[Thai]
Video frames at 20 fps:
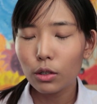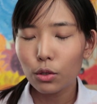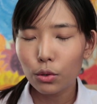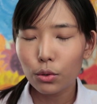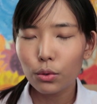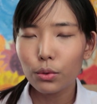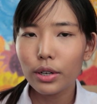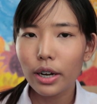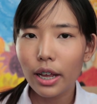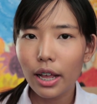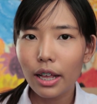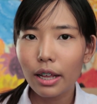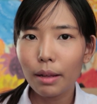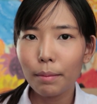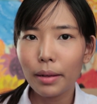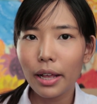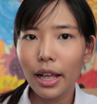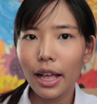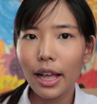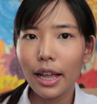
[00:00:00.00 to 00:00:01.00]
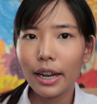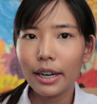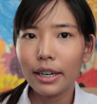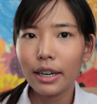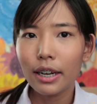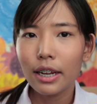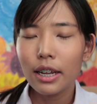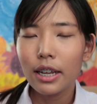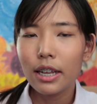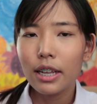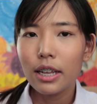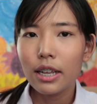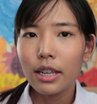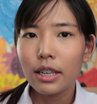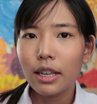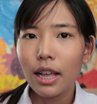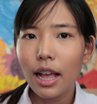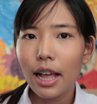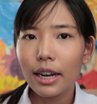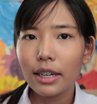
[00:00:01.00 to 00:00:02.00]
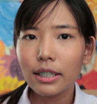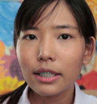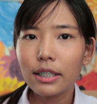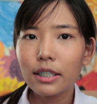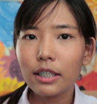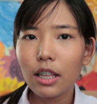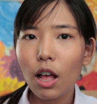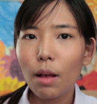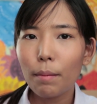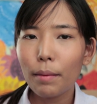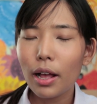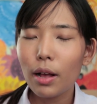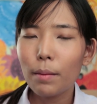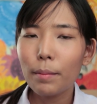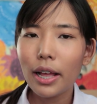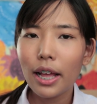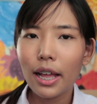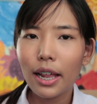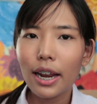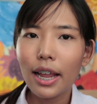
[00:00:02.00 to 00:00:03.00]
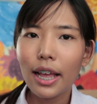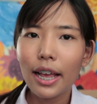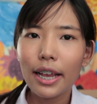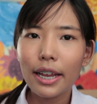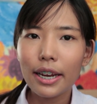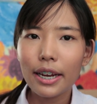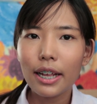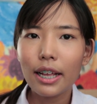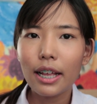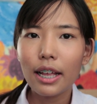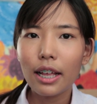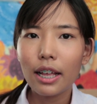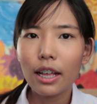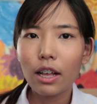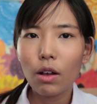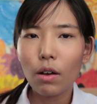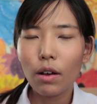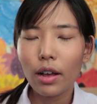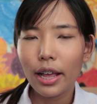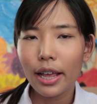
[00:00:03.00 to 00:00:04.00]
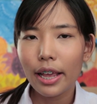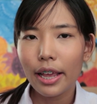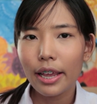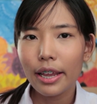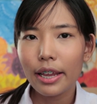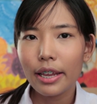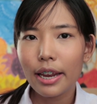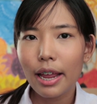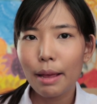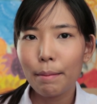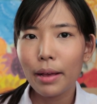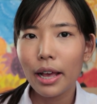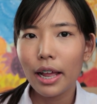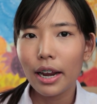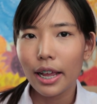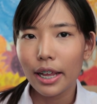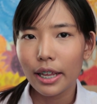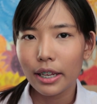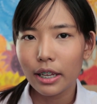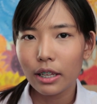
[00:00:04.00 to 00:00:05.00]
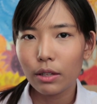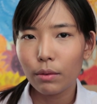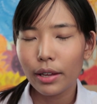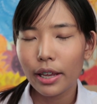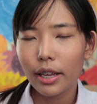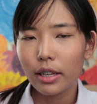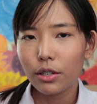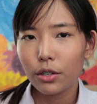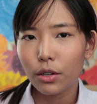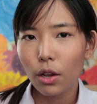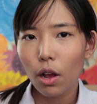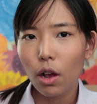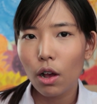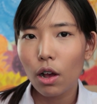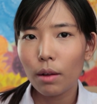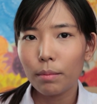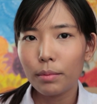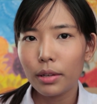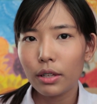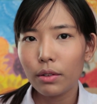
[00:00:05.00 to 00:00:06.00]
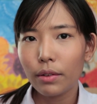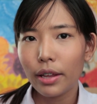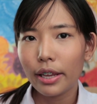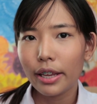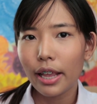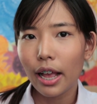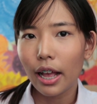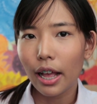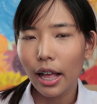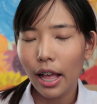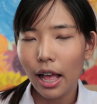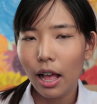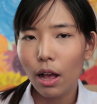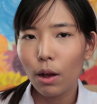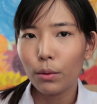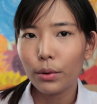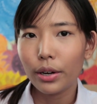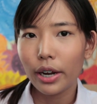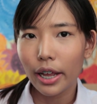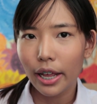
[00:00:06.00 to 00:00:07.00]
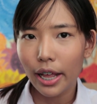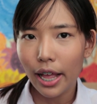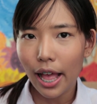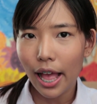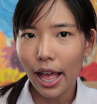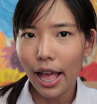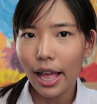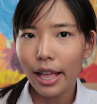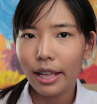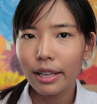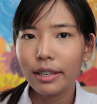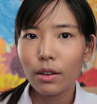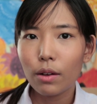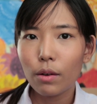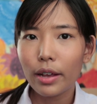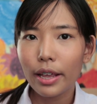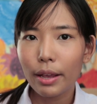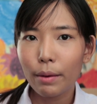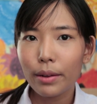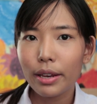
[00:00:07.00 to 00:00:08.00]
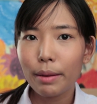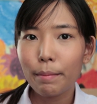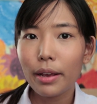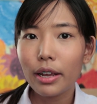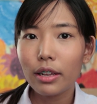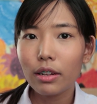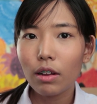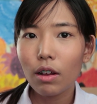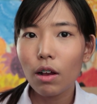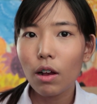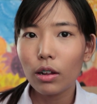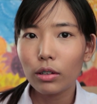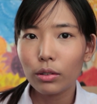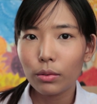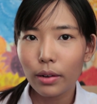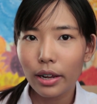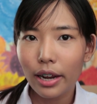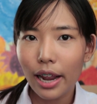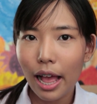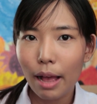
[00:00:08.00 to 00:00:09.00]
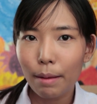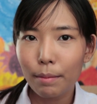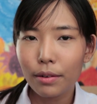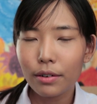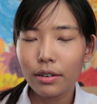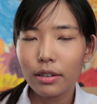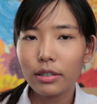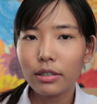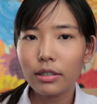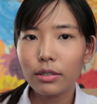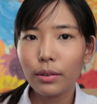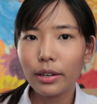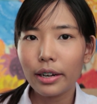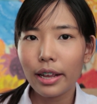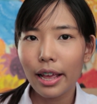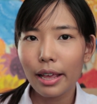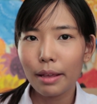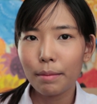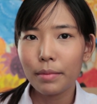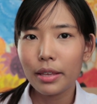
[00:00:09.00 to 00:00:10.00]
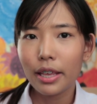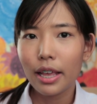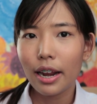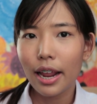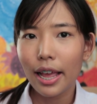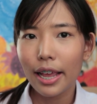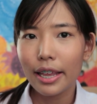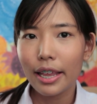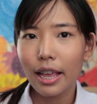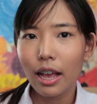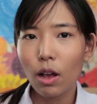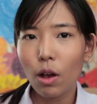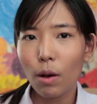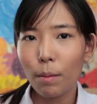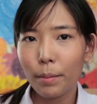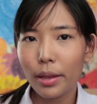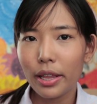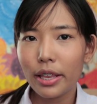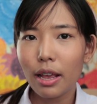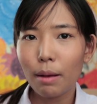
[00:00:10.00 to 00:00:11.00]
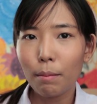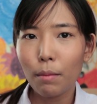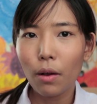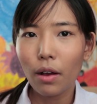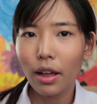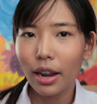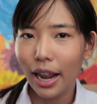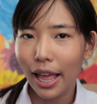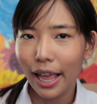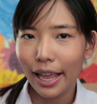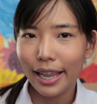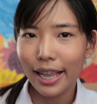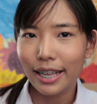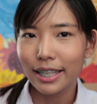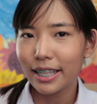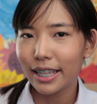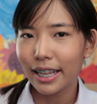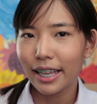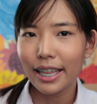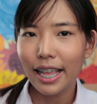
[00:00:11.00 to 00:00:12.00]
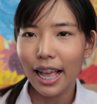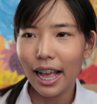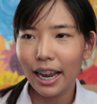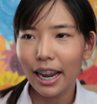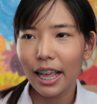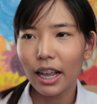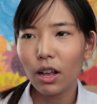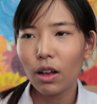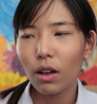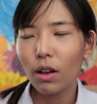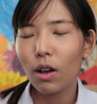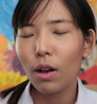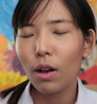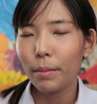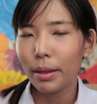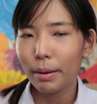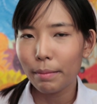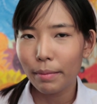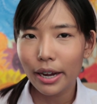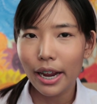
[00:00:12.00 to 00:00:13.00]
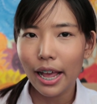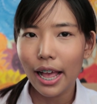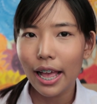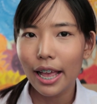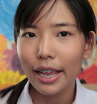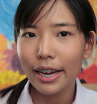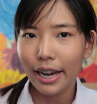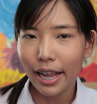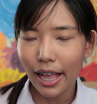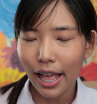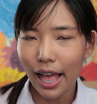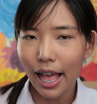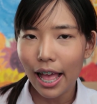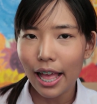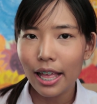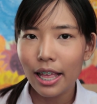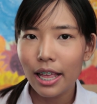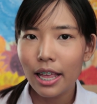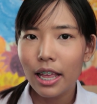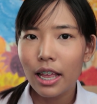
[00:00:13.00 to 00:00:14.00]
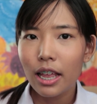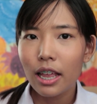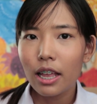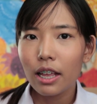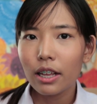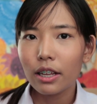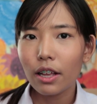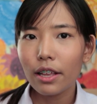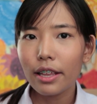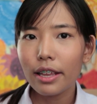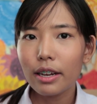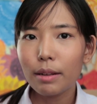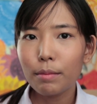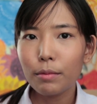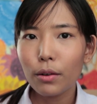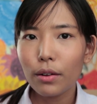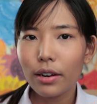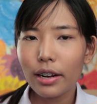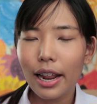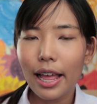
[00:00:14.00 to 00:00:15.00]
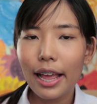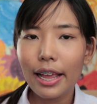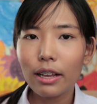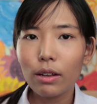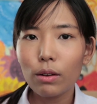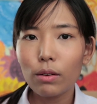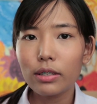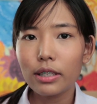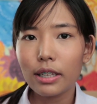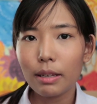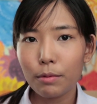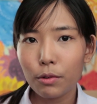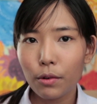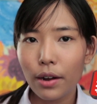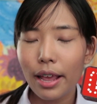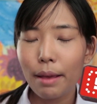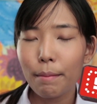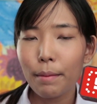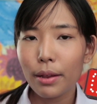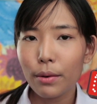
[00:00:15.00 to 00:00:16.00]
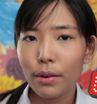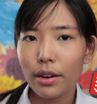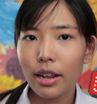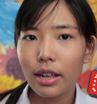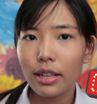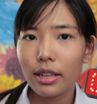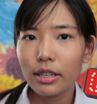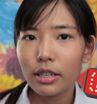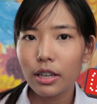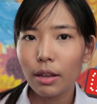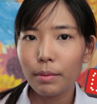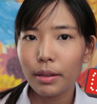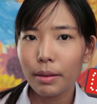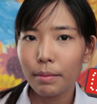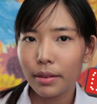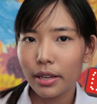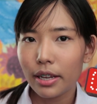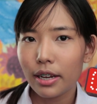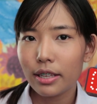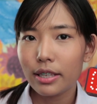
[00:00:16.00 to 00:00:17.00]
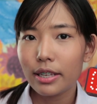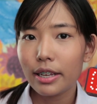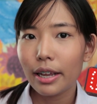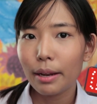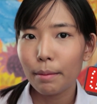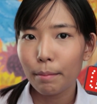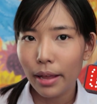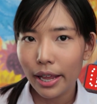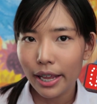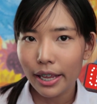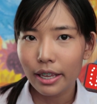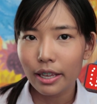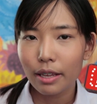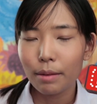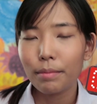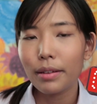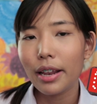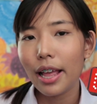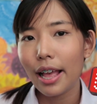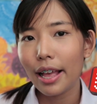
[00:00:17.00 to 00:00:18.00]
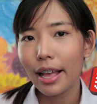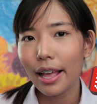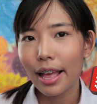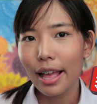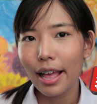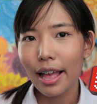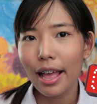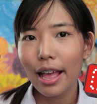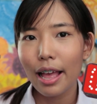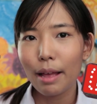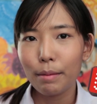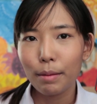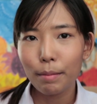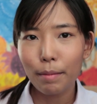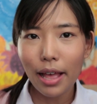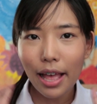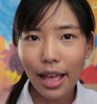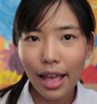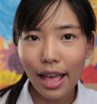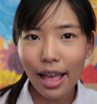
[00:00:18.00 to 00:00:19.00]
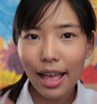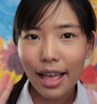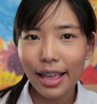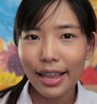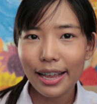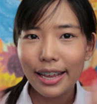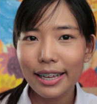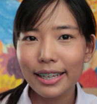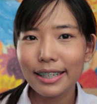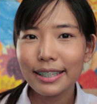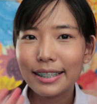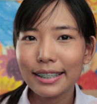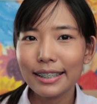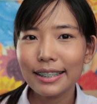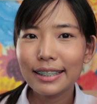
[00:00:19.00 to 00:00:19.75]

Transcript: สู้ๆนะคะกับการอ่านหนังสือสอบเข้ามหาลัยนะคะขอให้ได้มหาลัยที่ตัวเองชอบที่ตัวเองอยากเข้านะคะโอเควันนี้แม่ก็ต้องขอตัวลาแล้วเนอะส่วนใครมีอะไรอยากคอมเมนต์อยากบอกอะไรอยากติอยากอะไรก็มเมนต์มาได้นะคะก็อย่าลืมกดไลค์กด subscribe ให้ไม้ด้วยนะถ้าชอบคลิปนี้แล้วเจอกันใหม่คลิปหน้าค่ะบ๊ายบาย